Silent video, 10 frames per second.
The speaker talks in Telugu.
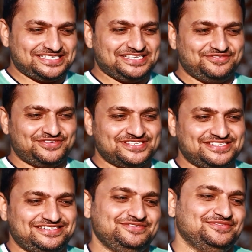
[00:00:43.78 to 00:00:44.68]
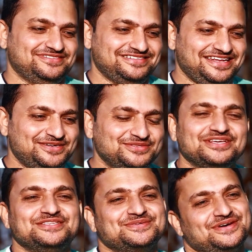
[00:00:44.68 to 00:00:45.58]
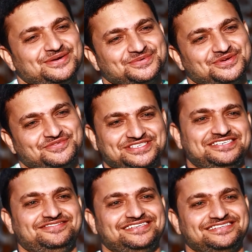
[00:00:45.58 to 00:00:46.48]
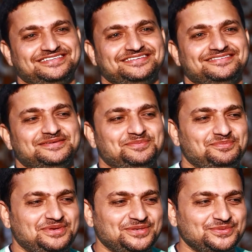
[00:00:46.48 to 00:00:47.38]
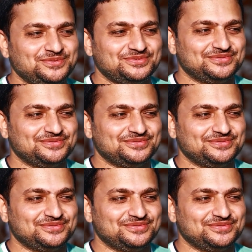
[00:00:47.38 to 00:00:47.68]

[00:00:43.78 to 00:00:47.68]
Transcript: సార్ ఫస్ట్ నేను తెలుసుకోవాలనుకున్న విషయం ఏంటంటే మీరు